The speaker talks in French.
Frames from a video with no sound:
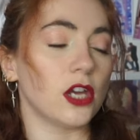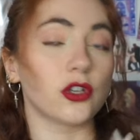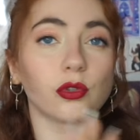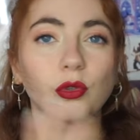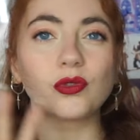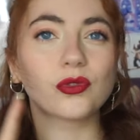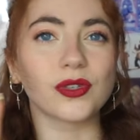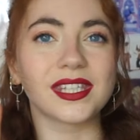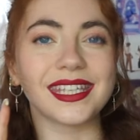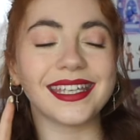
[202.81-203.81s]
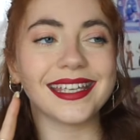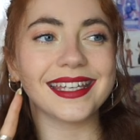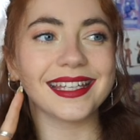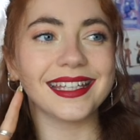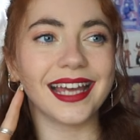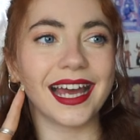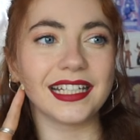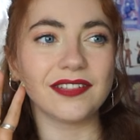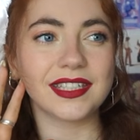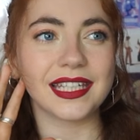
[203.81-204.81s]
Je trouve que c'est un
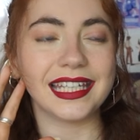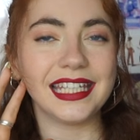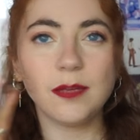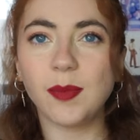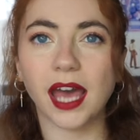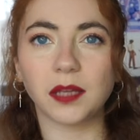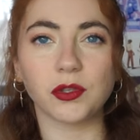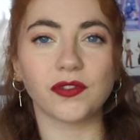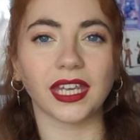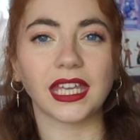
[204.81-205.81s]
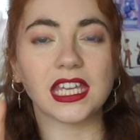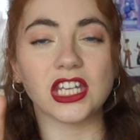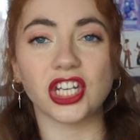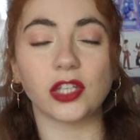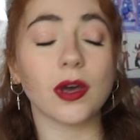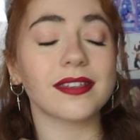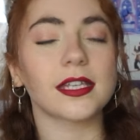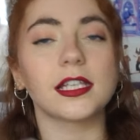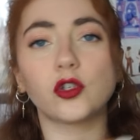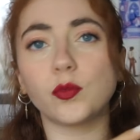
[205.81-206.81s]
livre qui est hyper atmosphérique, j'adore, ça
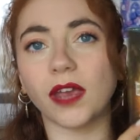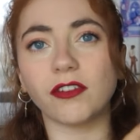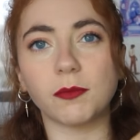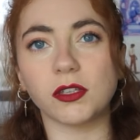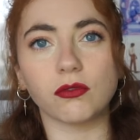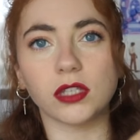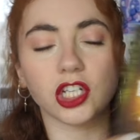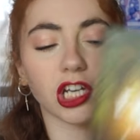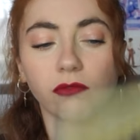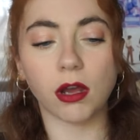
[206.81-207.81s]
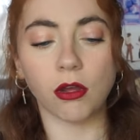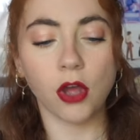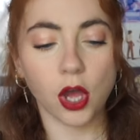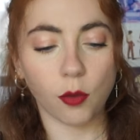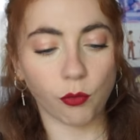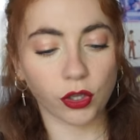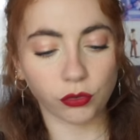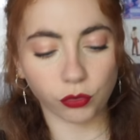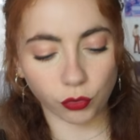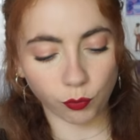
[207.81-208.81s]
se lit super vite parce que c'est à chaque fois euh, moins
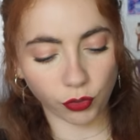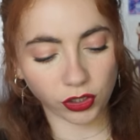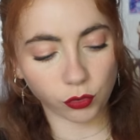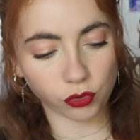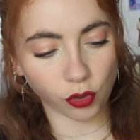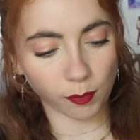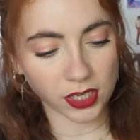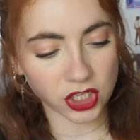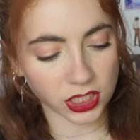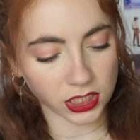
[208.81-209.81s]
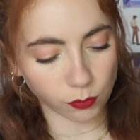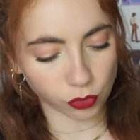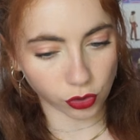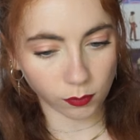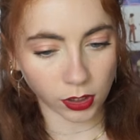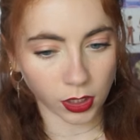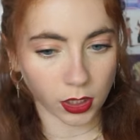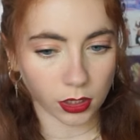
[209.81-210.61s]
de, moins de 200 pages, il me semble.